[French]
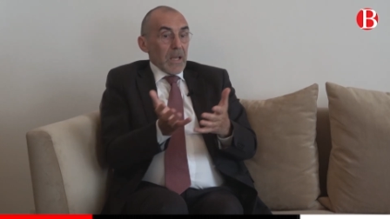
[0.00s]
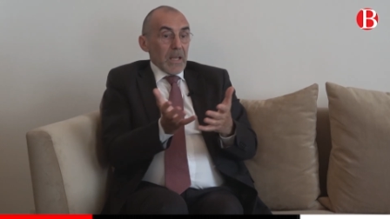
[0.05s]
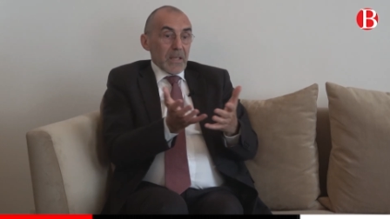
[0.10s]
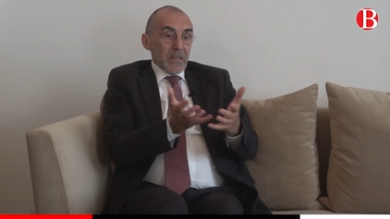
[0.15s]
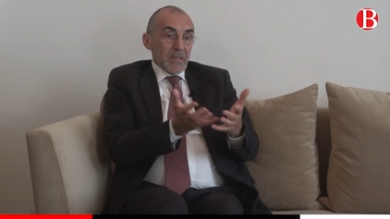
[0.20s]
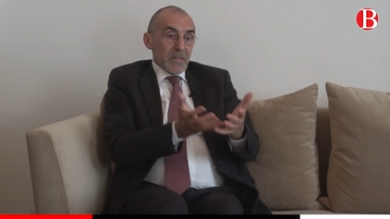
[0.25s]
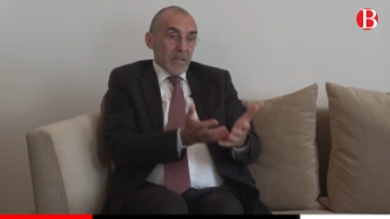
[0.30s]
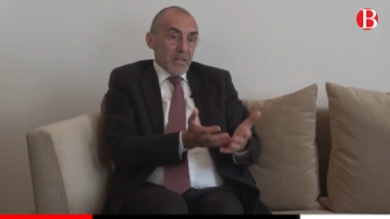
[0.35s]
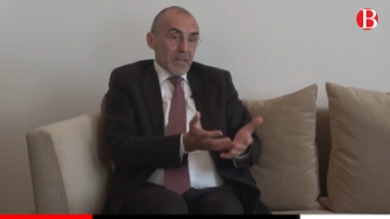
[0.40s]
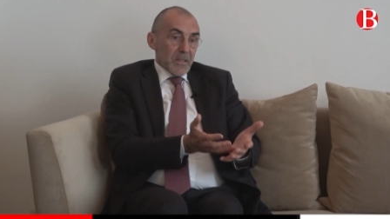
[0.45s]

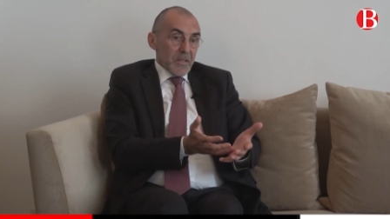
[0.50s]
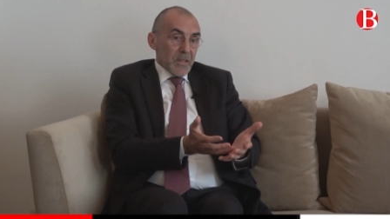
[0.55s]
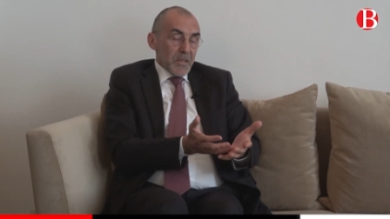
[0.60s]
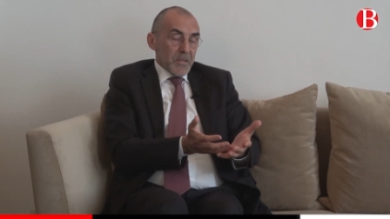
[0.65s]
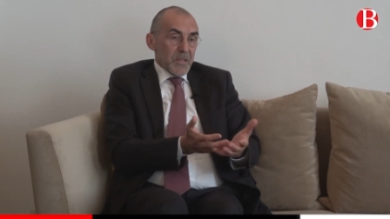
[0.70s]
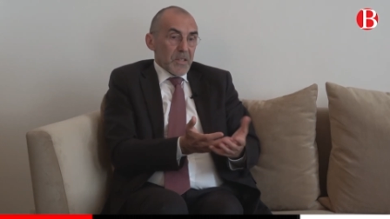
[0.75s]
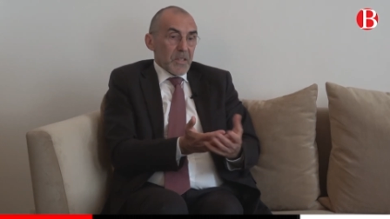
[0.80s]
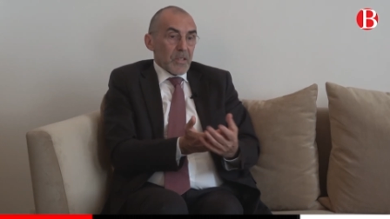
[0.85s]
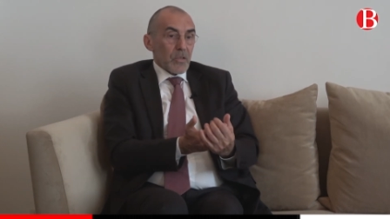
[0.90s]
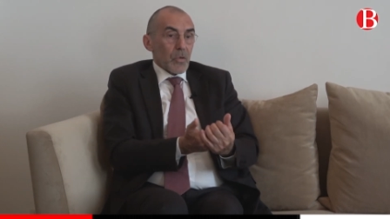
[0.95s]
et ça
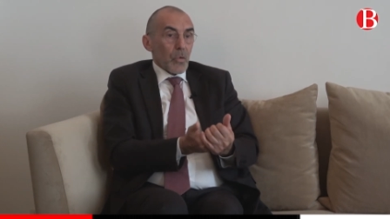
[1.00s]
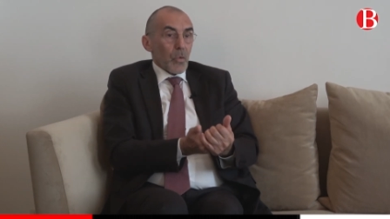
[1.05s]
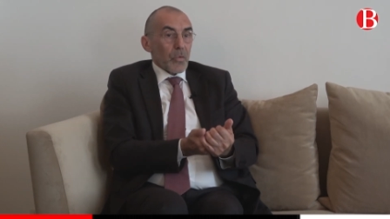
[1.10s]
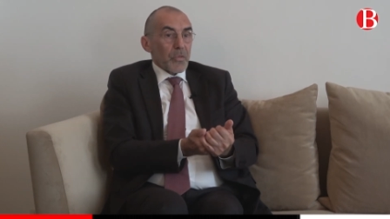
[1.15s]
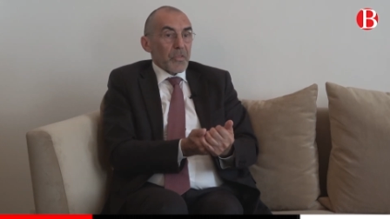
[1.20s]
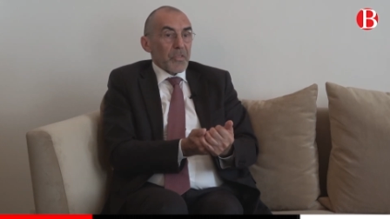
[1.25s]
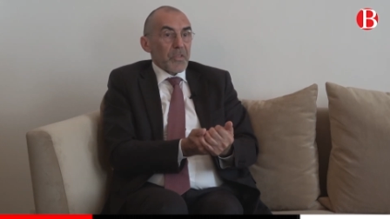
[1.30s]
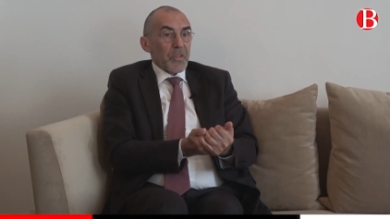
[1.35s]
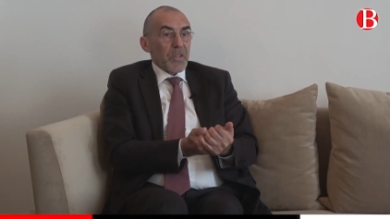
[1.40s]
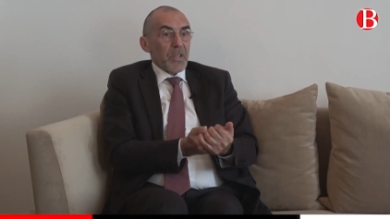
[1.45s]
nécessite
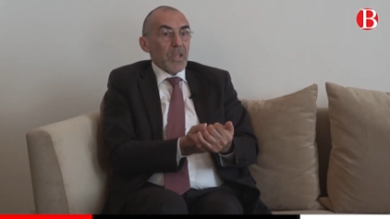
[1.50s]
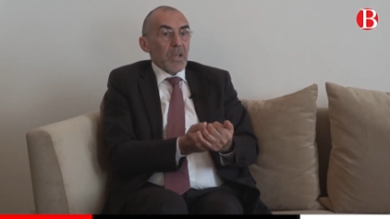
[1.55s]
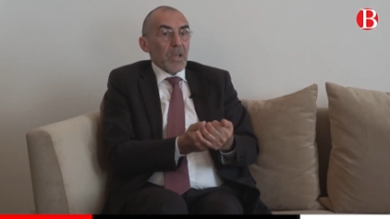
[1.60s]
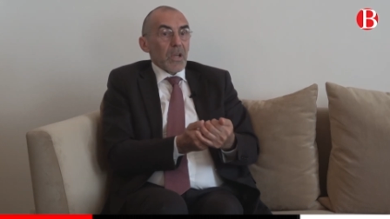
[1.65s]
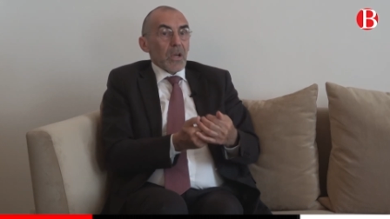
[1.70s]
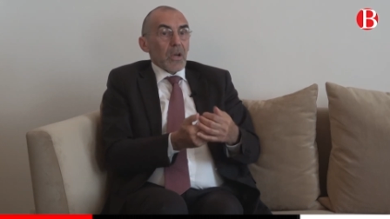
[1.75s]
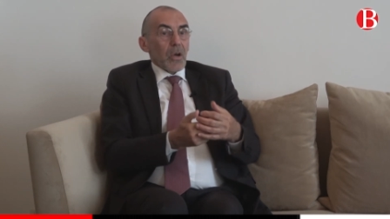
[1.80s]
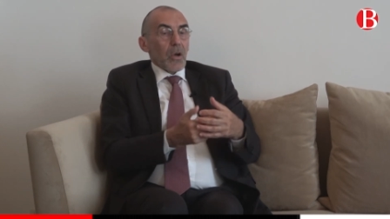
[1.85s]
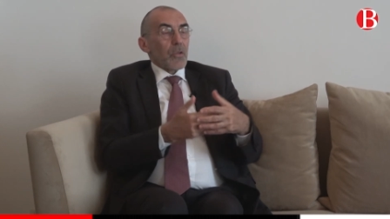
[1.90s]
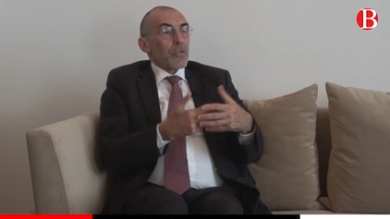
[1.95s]
aussi
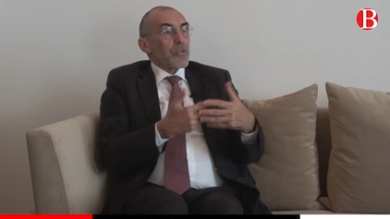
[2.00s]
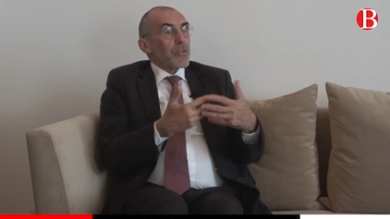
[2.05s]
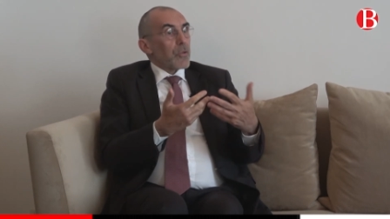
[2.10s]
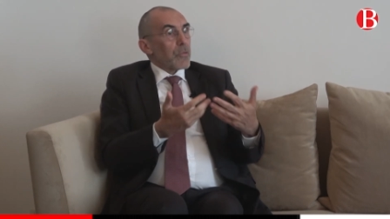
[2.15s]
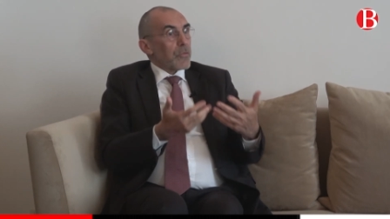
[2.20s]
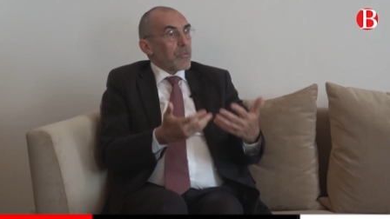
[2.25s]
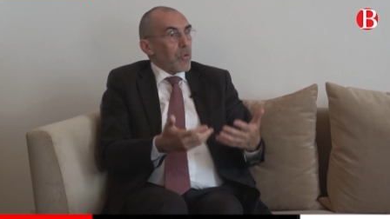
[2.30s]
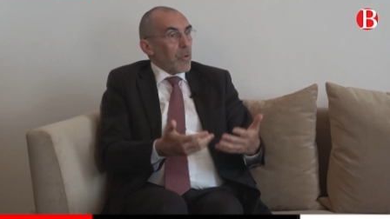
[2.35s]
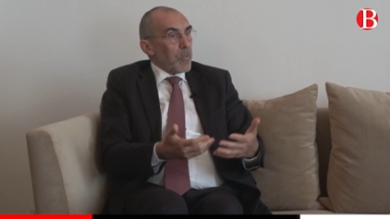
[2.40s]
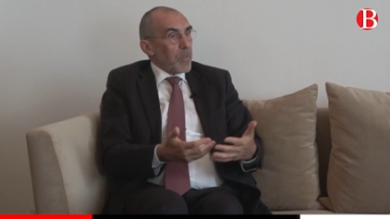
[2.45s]
un temps
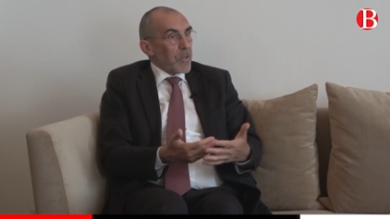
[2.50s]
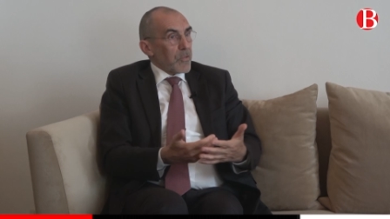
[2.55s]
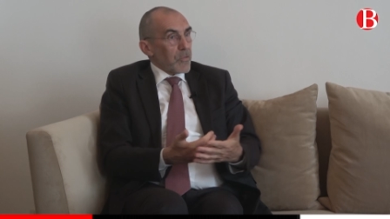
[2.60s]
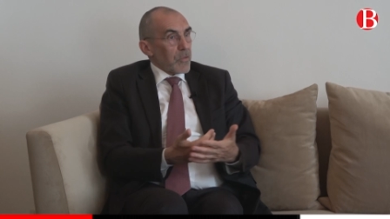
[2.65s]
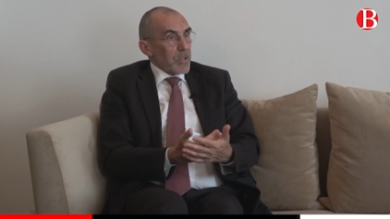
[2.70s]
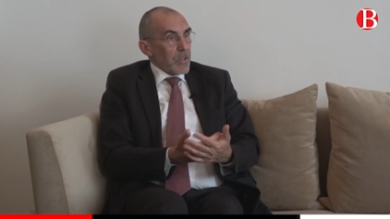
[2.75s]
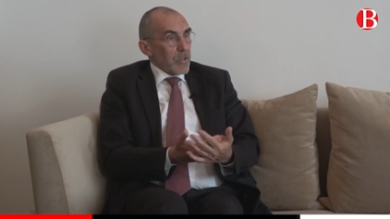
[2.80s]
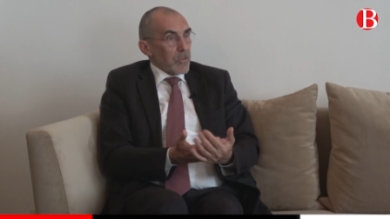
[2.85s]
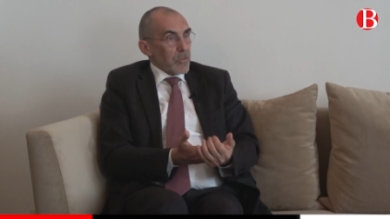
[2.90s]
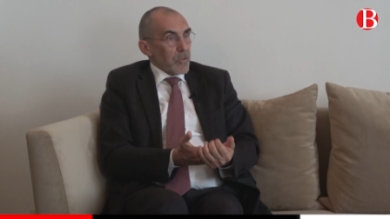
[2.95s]
de
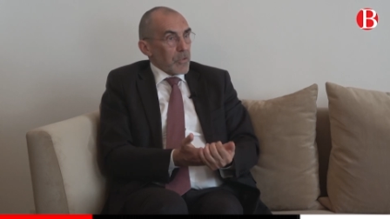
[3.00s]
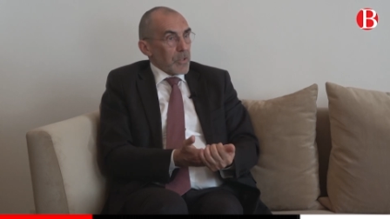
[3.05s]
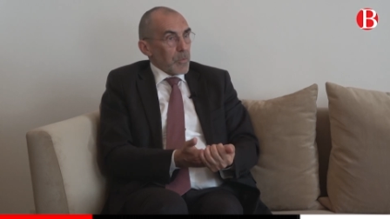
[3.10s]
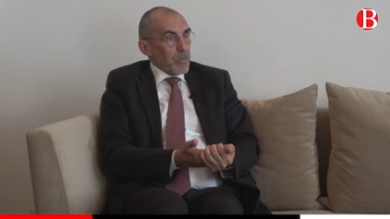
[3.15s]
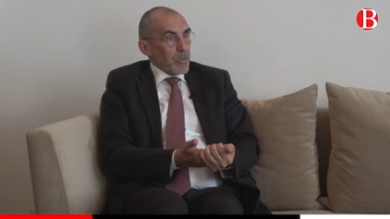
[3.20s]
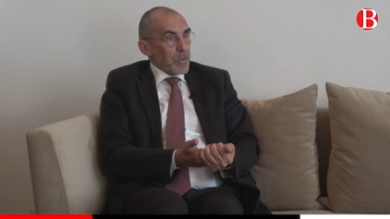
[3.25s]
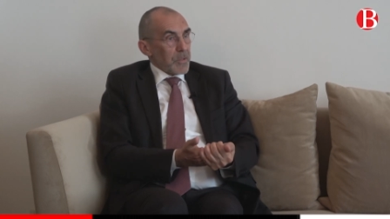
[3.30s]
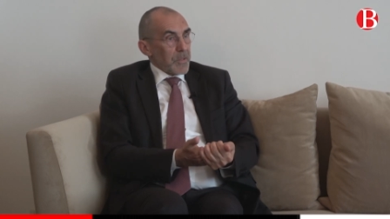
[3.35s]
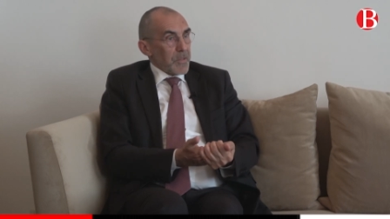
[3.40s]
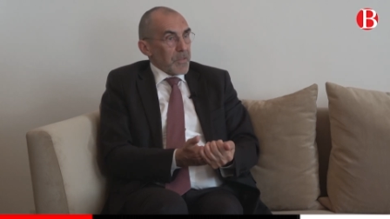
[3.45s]
formation et un temps
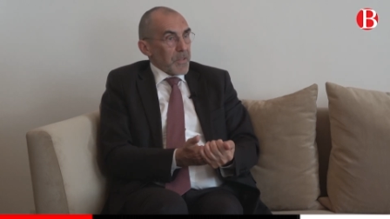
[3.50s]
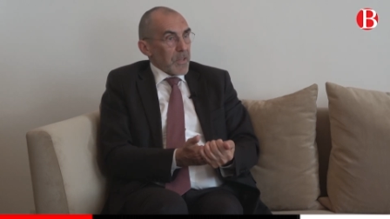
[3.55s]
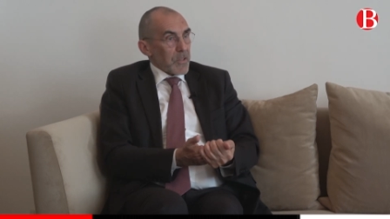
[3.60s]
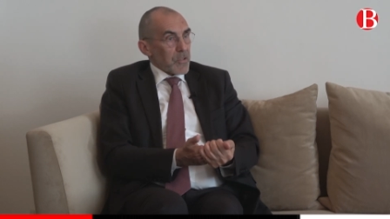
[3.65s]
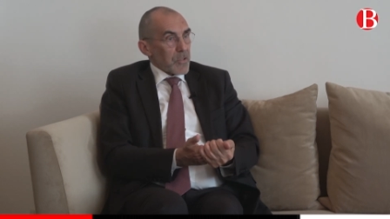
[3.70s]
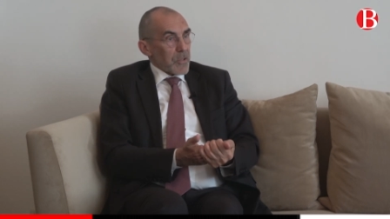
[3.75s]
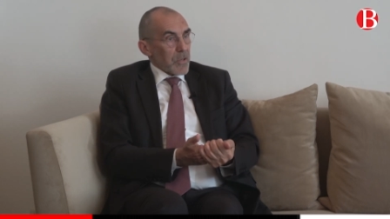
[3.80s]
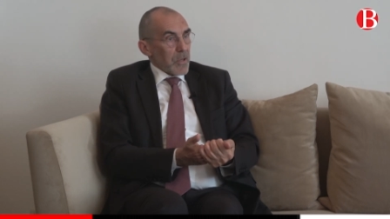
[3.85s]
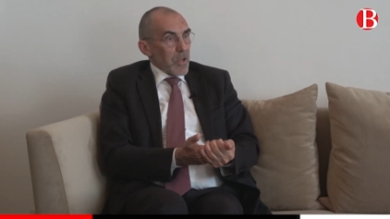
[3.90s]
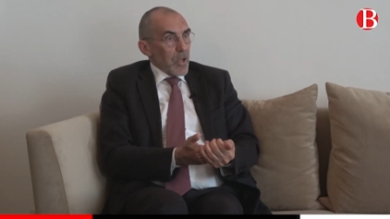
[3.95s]

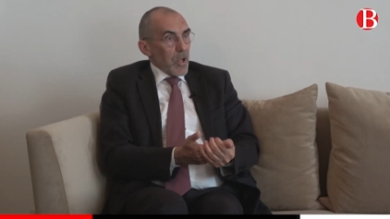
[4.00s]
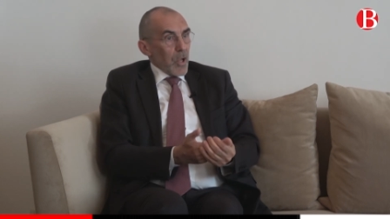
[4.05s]
d'apprentissage.